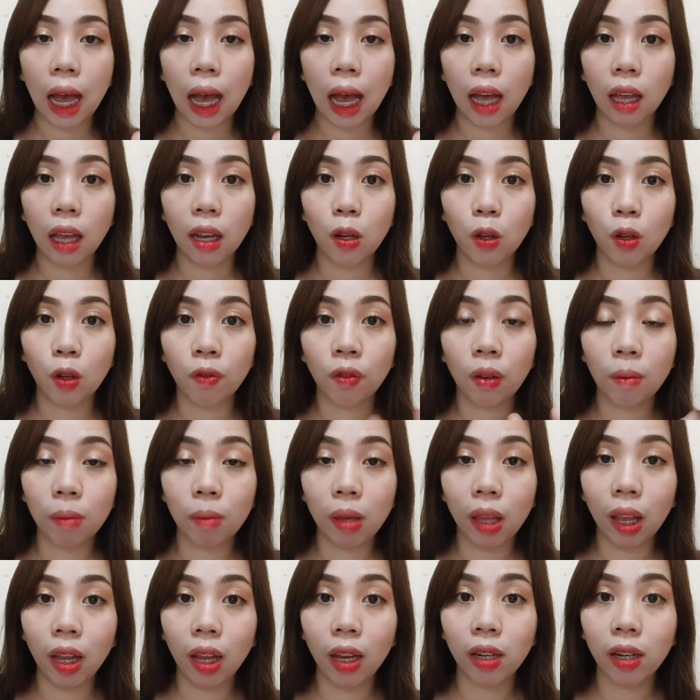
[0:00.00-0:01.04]
ano,
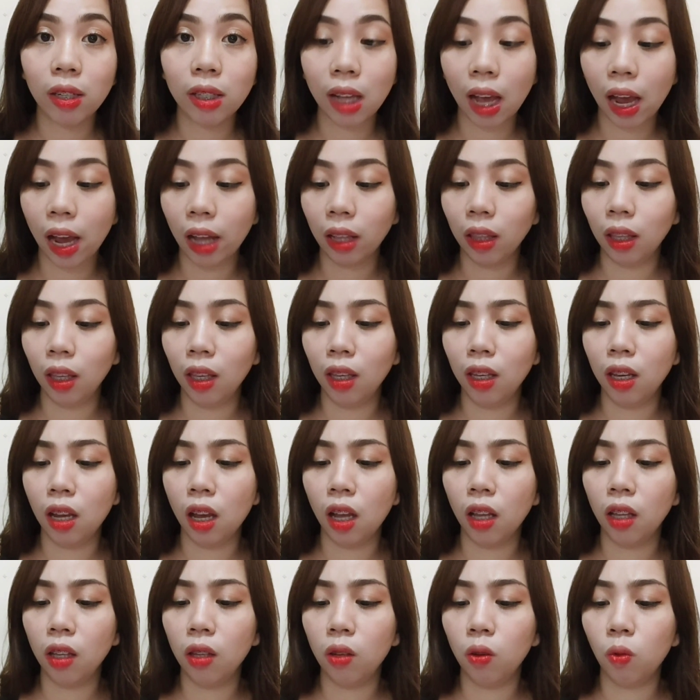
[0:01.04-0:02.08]
familiar sa atin
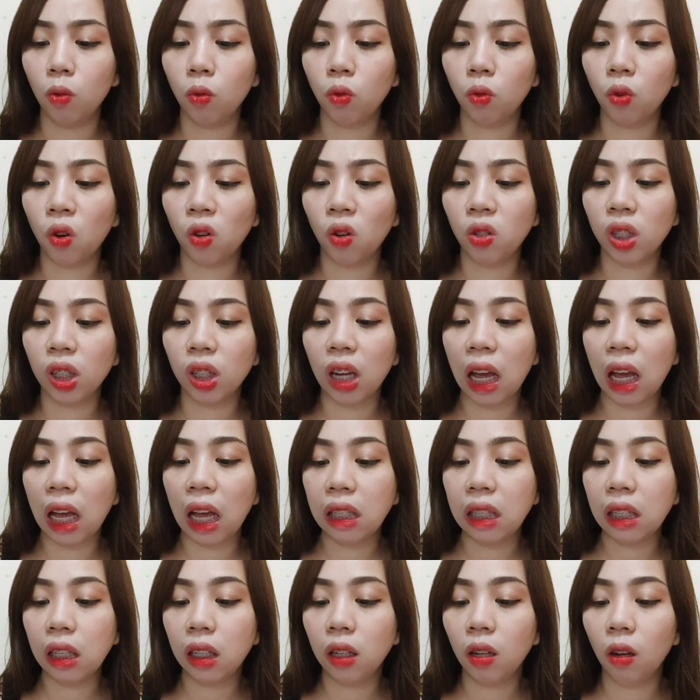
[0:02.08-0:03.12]
yan, yung kojic
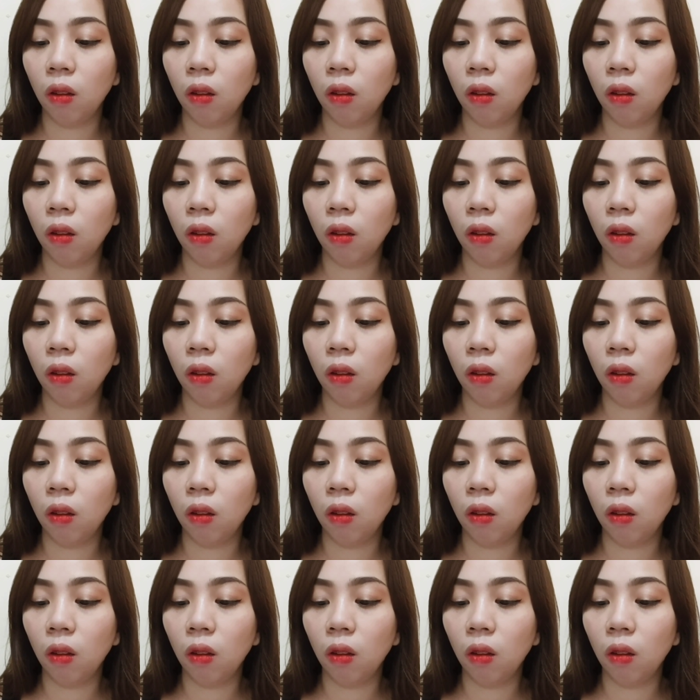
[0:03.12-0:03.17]
acid,